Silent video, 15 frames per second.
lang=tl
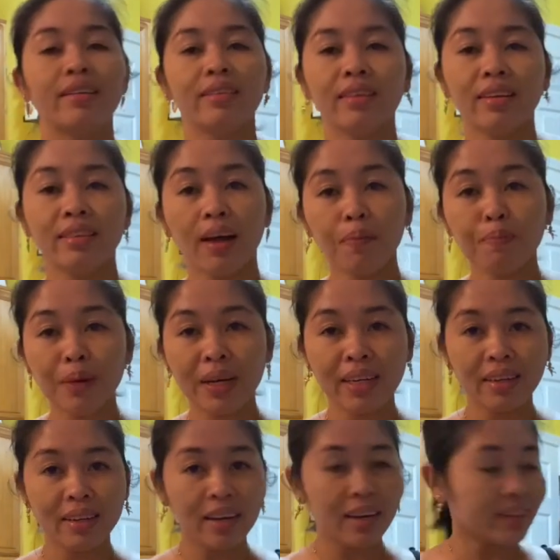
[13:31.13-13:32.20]
tatakpan
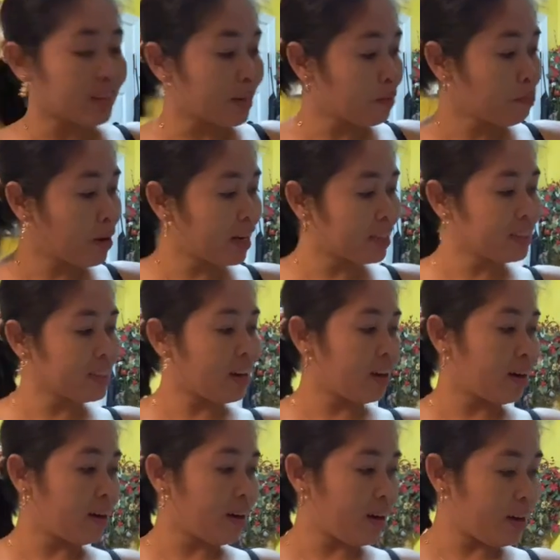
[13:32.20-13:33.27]
na natin mga
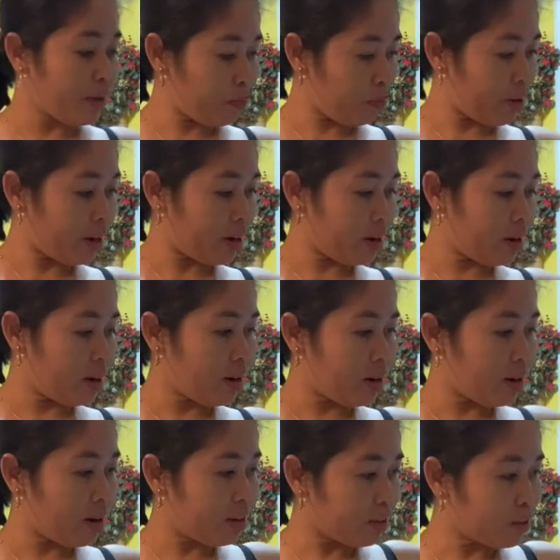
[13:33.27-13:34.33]
sangkay
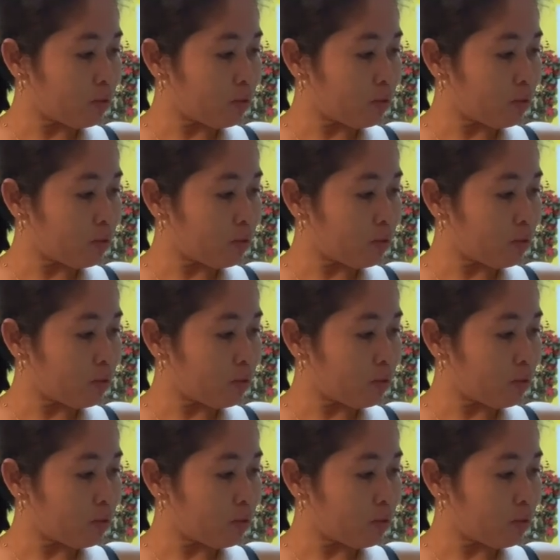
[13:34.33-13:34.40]
para